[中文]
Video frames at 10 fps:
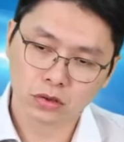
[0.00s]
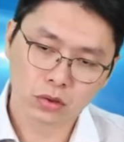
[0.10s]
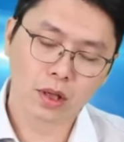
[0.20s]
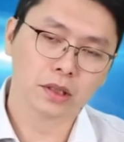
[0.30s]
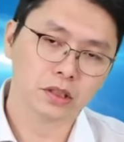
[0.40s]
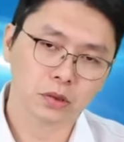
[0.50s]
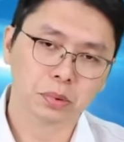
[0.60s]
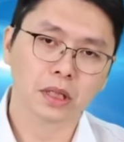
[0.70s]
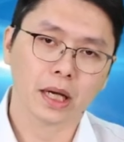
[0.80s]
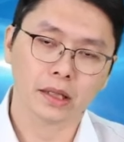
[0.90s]
创意就
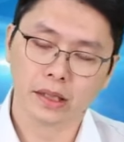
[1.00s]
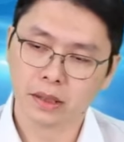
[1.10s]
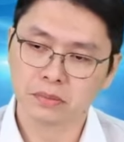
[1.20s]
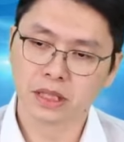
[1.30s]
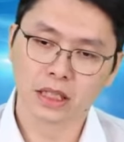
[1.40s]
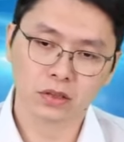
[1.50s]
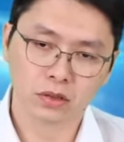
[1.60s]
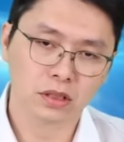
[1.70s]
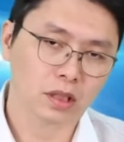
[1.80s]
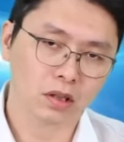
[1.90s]
不谈了，M 三一都已
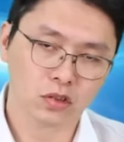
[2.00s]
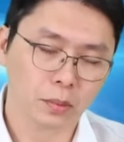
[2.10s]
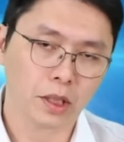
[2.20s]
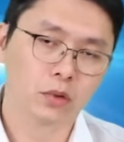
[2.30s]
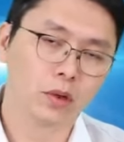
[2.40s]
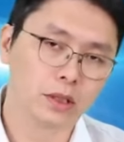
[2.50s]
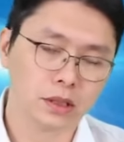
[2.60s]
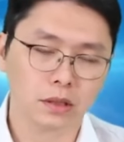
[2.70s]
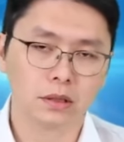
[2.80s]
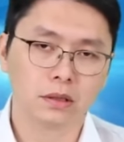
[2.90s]
经涨到九百多块
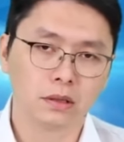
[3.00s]
钱了。